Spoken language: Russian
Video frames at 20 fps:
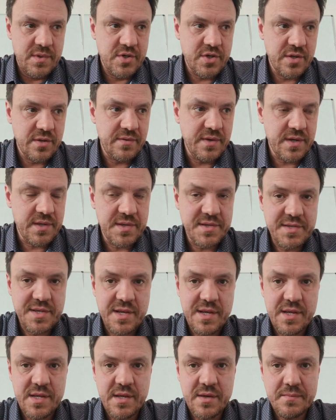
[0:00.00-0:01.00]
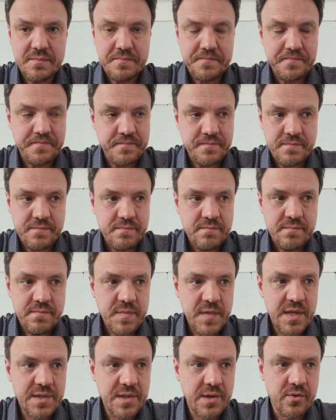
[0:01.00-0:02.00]
человек населения.
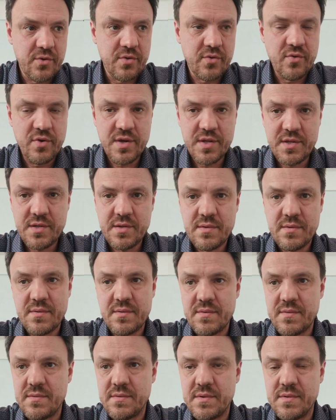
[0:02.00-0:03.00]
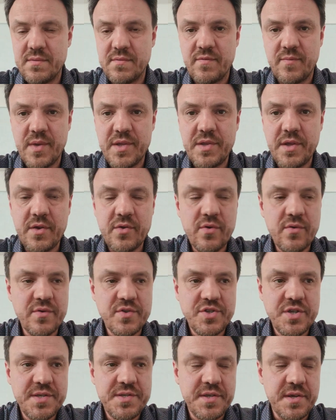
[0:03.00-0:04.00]
Такой город в
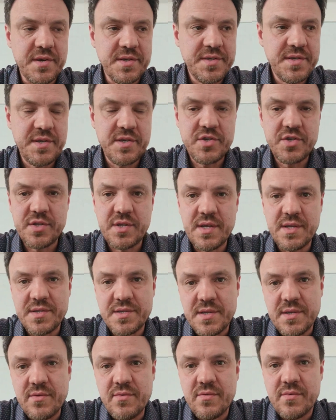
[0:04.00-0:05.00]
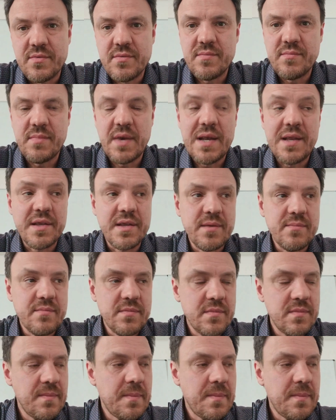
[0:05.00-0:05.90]
материковой части России считается ну, маленьким.